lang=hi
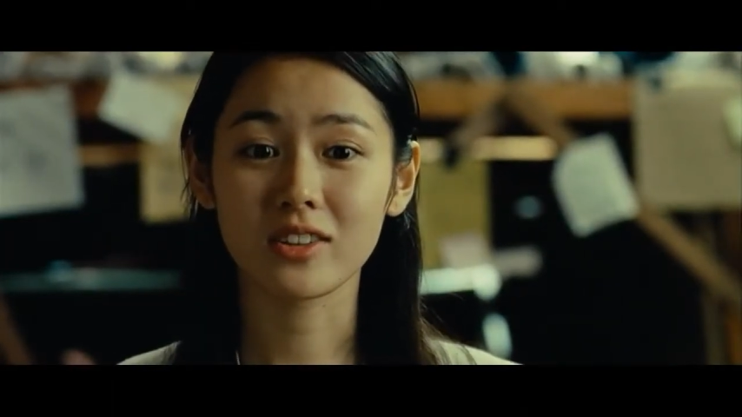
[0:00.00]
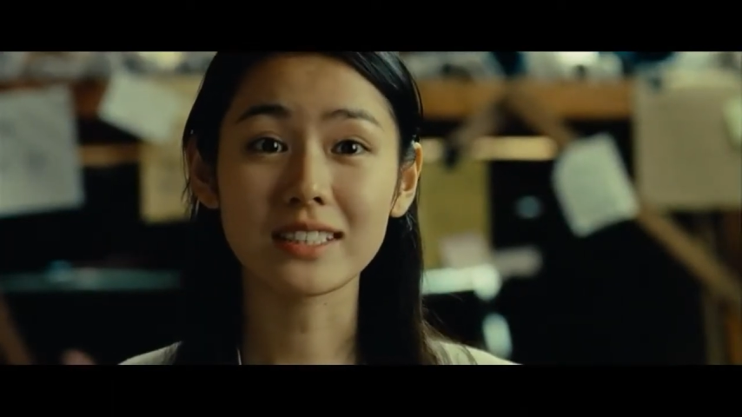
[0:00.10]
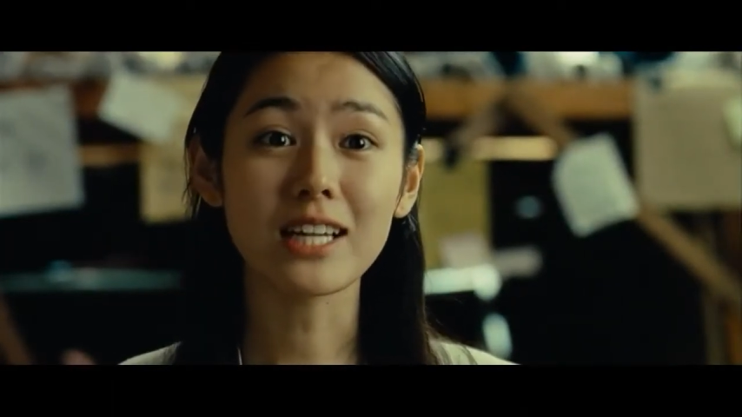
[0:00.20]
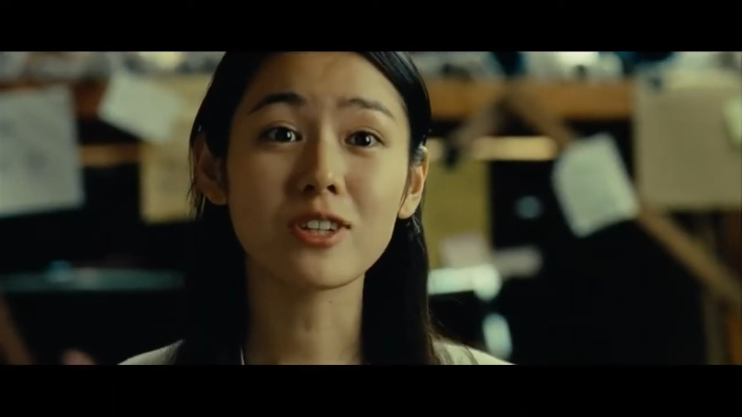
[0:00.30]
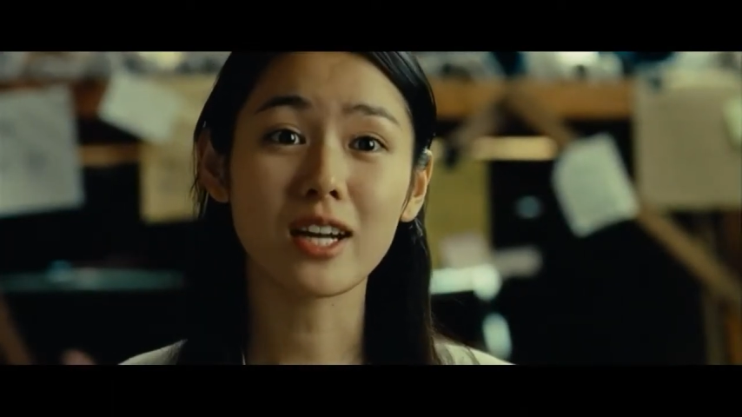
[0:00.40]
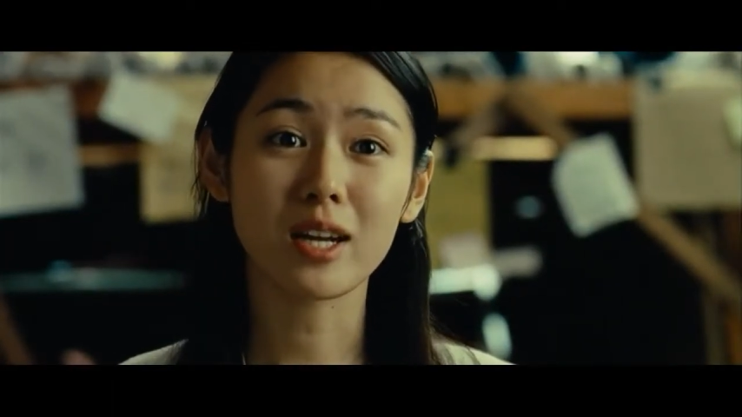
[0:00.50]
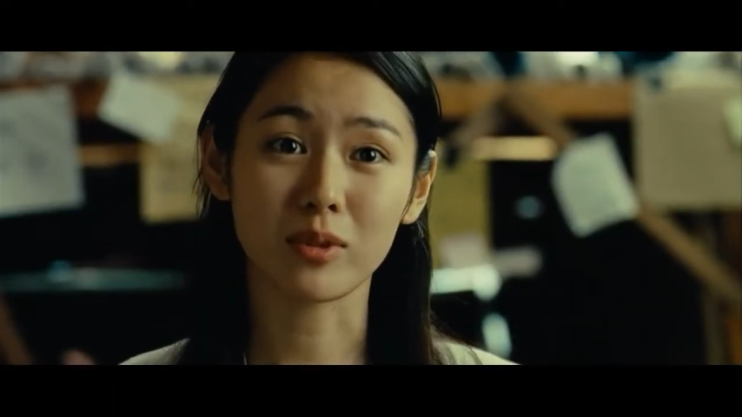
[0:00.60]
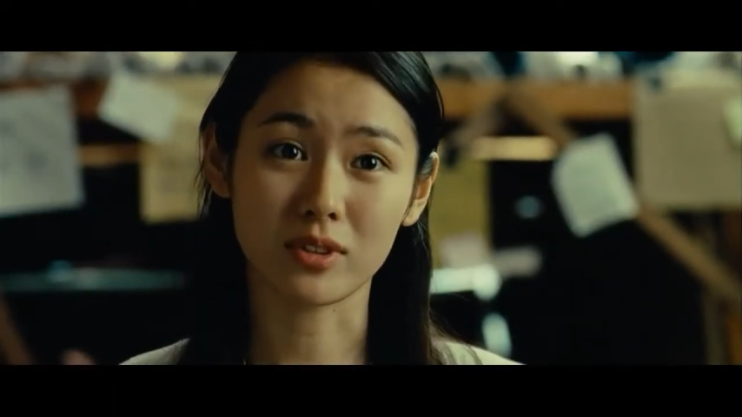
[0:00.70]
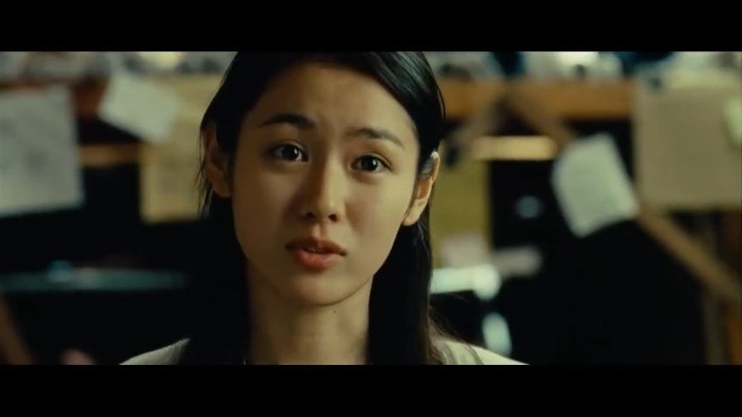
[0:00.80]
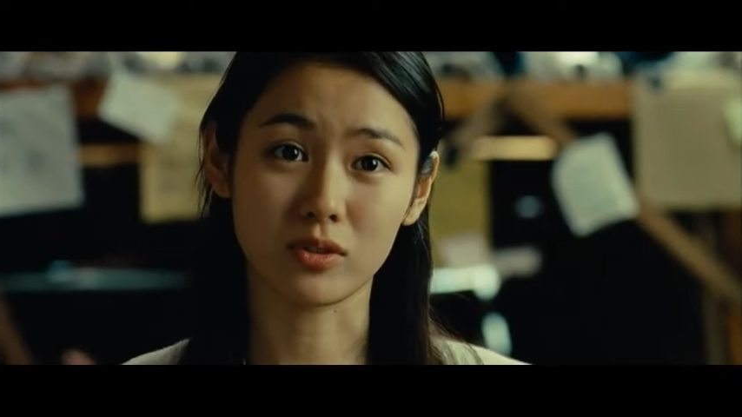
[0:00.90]
मैंने अपने
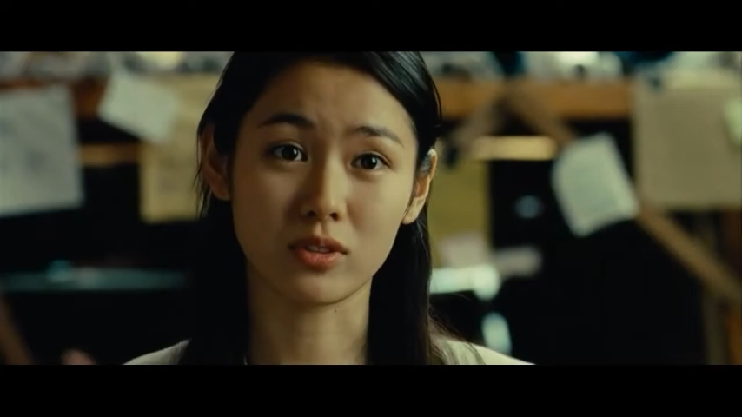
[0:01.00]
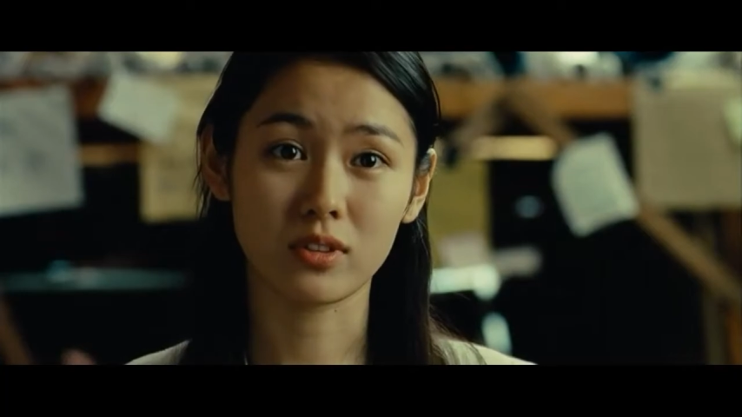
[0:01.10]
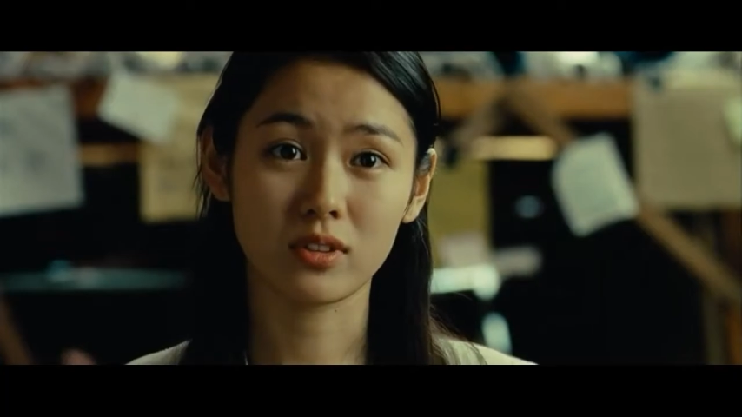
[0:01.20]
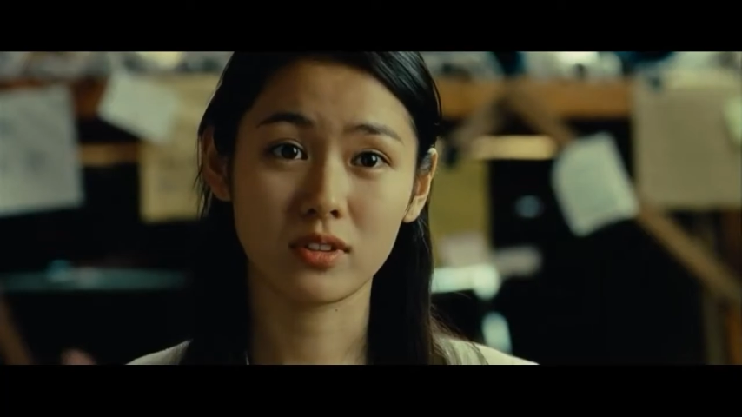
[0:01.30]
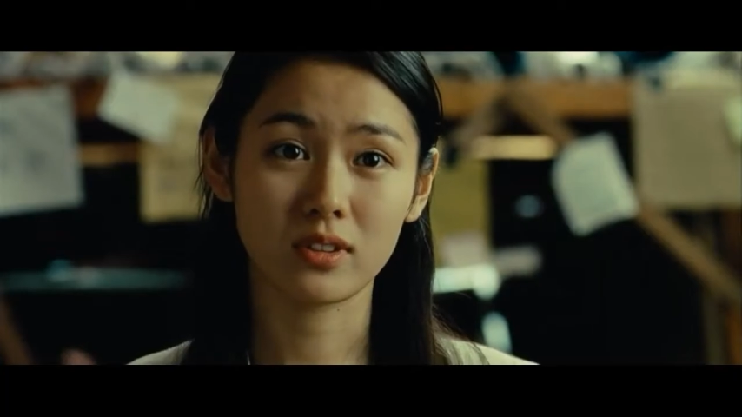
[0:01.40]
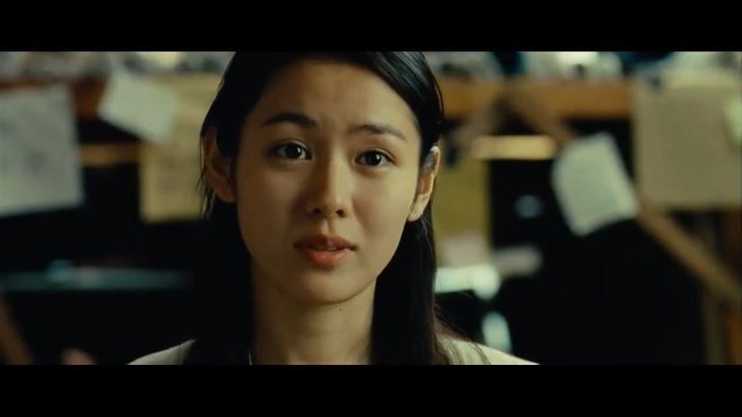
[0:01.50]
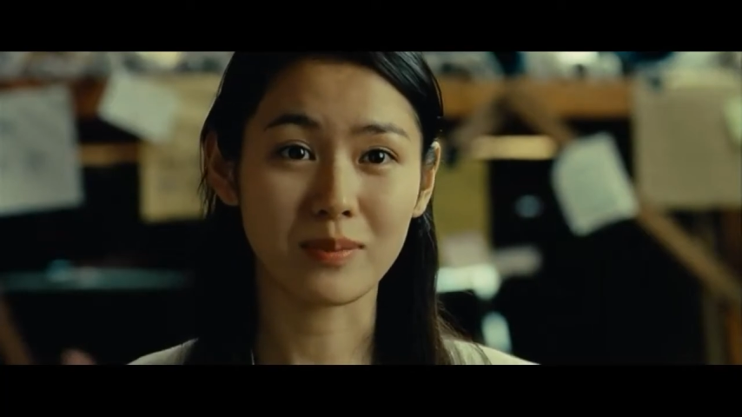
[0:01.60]
पेरेंट्स को भी बुला लिया